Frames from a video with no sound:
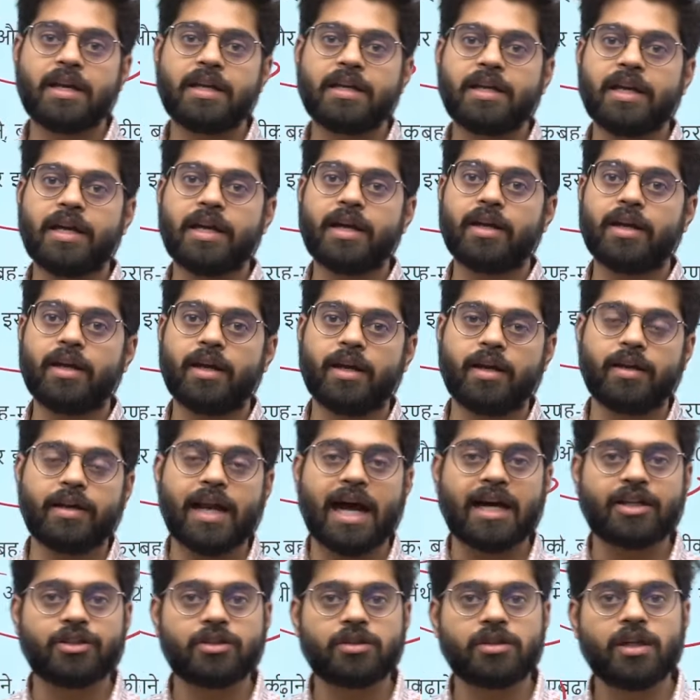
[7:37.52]
यानी कि
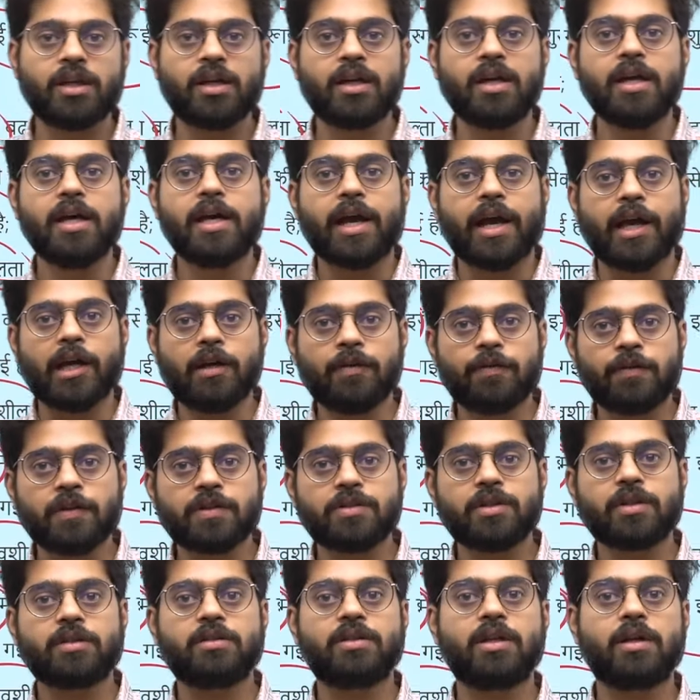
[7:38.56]
नेशनल
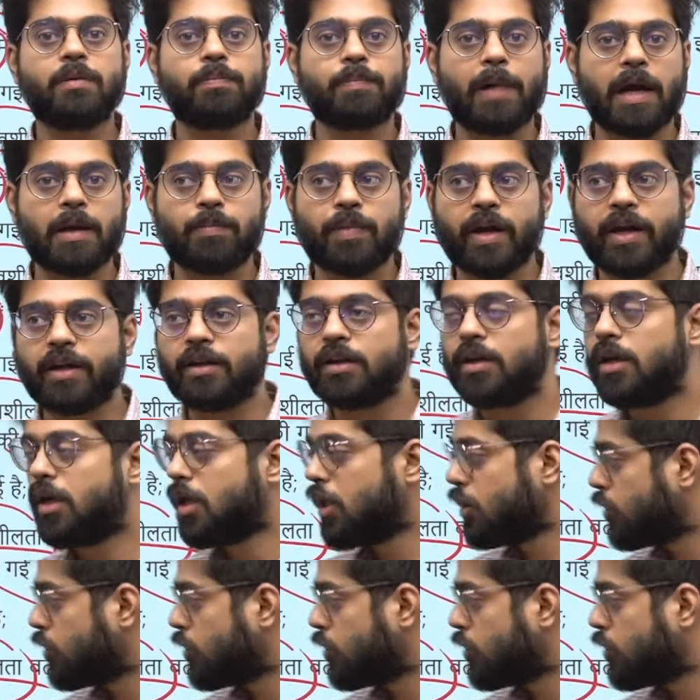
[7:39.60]
इंफ्रास्ट्रक्चर पाइपलाइन